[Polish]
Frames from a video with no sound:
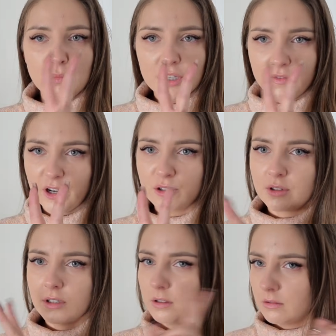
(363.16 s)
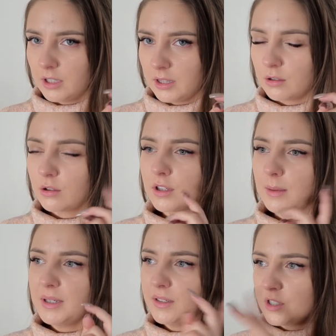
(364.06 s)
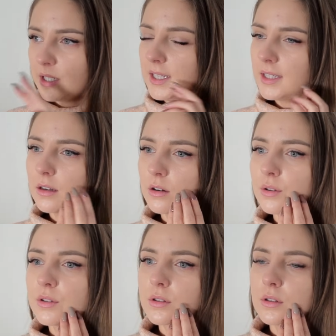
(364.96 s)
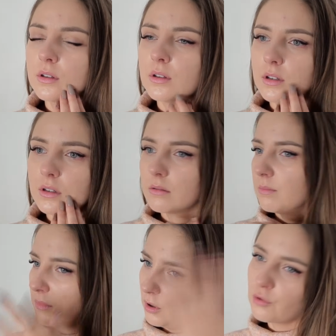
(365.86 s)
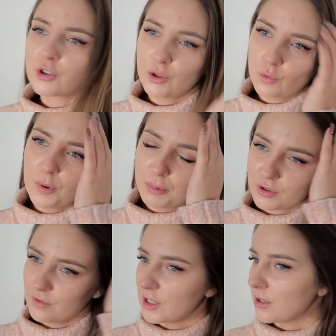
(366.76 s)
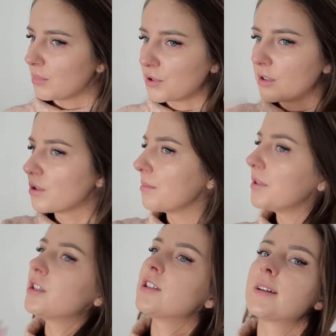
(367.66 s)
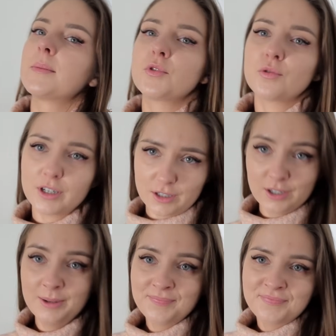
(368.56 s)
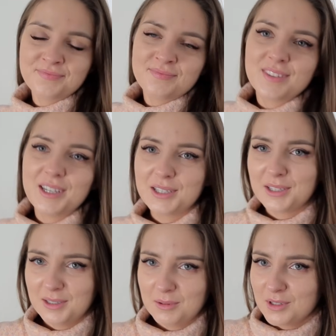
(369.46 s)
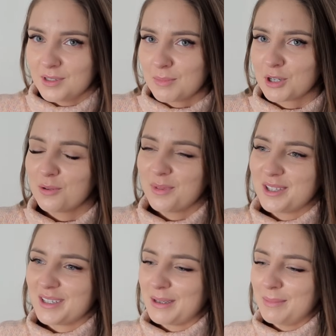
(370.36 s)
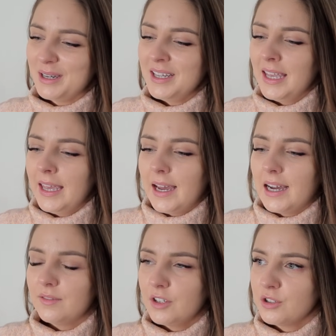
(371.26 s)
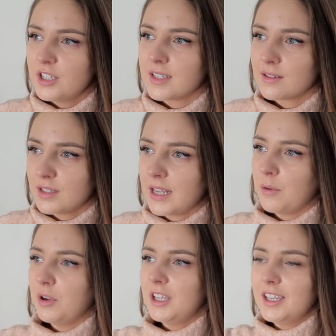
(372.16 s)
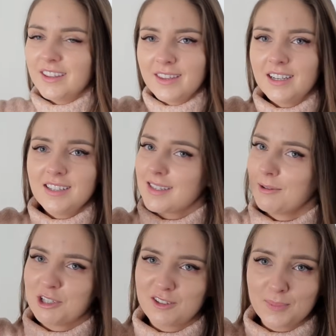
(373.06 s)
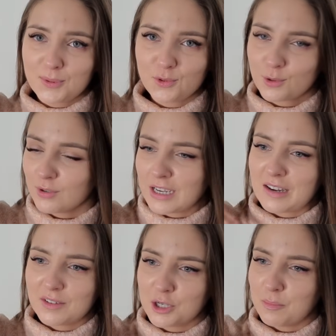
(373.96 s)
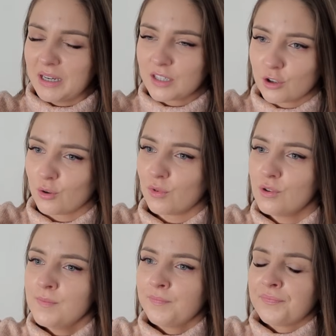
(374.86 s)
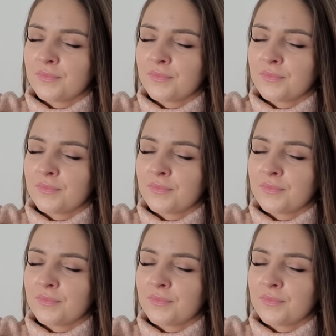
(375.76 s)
były dwa koty, jednego kota pani wzięła i jeden kot z, y, odszedł po prostu, wiecie, poszedł sobie gdzieś tam szukać lepszego miejsca chyba, a dwie kocice zostały i jedna jest cały czas w podwórku, taka wiecie, pani domu,